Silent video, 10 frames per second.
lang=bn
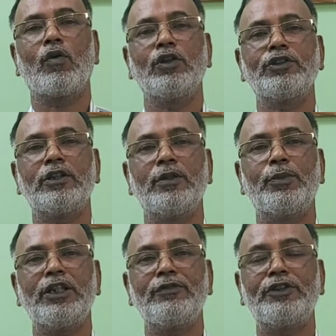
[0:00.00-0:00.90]

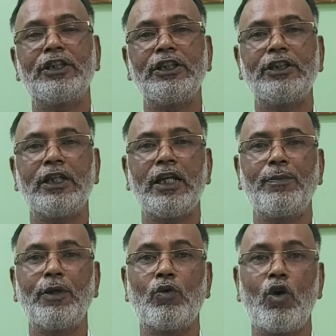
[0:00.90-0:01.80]
কনজারভেটিভ চিকিৎসাটা
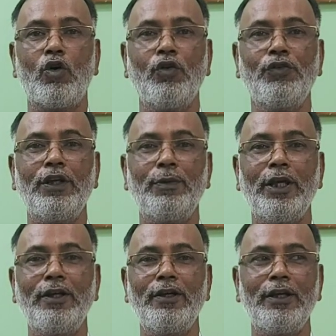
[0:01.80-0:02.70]
আপনি কখন
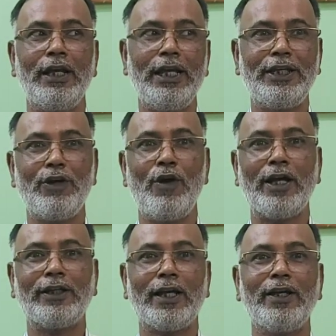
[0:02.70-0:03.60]
নেবেন এটাও
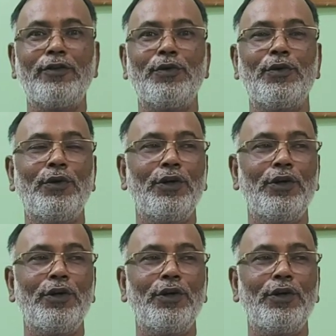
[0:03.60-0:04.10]
একটা কিন্তু